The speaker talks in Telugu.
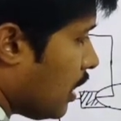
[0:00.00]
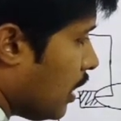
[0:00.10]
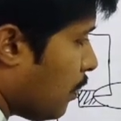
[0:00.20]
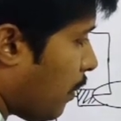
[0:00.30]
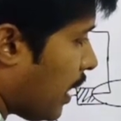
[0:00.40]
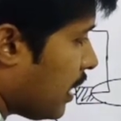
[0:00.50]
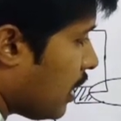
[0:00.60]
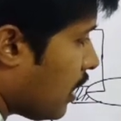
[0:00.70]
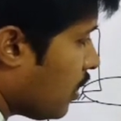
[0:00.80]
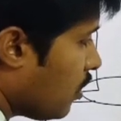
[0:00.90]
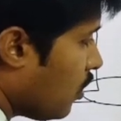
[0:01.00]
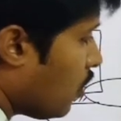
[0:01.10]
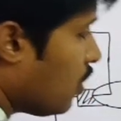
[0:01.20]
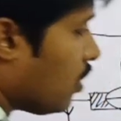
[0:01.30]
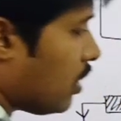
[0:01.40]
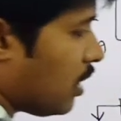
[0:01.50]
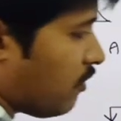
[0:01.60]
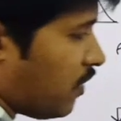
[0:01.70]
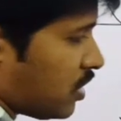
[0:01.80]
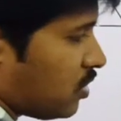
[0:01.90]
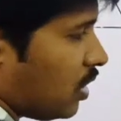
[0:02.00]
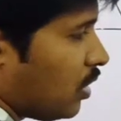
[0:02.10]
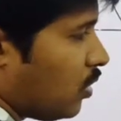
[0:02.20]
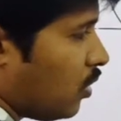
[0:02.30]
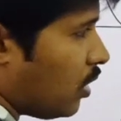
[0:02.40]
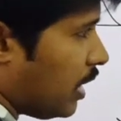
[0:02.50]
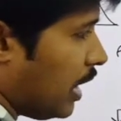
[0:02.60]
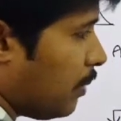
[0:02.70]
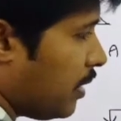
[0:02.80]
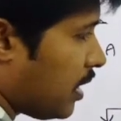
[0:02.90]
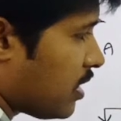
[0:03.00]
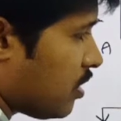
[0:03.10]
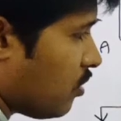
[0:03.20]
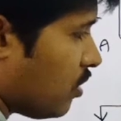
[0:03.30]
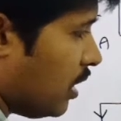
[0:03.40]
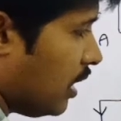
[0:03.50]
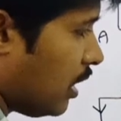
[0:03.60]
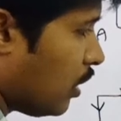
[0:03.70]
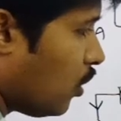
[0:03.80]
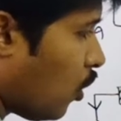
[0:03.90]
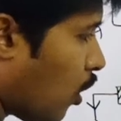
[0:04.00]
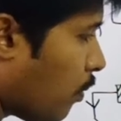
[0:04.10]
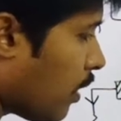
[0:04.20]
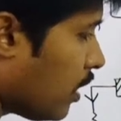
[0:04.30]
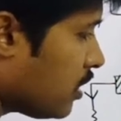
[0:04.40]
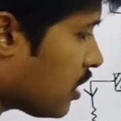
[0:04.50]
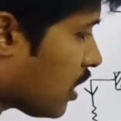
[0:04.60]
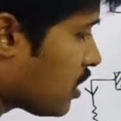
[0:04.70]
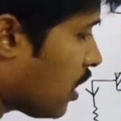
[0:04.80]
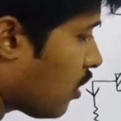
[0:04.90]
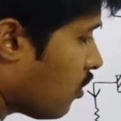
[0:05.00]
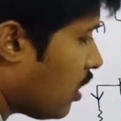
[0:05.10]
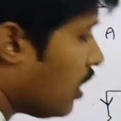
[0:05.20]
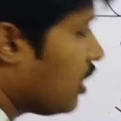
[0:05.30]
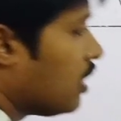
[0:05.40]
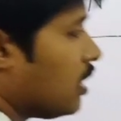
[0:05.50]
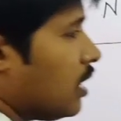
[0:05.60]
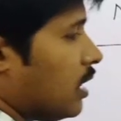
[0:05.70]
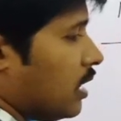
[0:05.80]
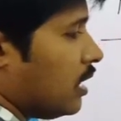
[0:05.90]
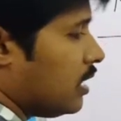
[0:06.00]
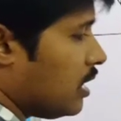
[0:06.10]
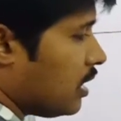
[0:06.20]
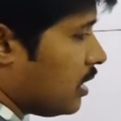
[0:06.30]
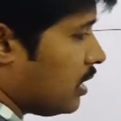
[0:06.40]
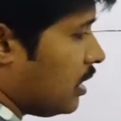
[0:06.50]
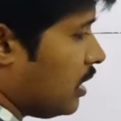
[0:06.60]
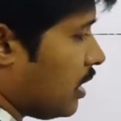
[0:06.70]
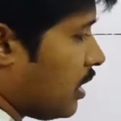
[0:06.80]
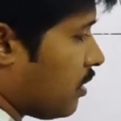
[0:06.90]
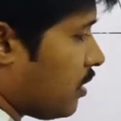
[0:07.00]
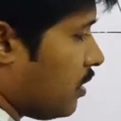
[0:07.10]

ఈ పైన రింగులో అంటే ఫస్ట్ రింగులో ఏబీ టచ్ అయి ఉంటుంది ఈ రింగ్ లోపల నుంచి టచ్ కాకుండా ఇది ఈ రింగ్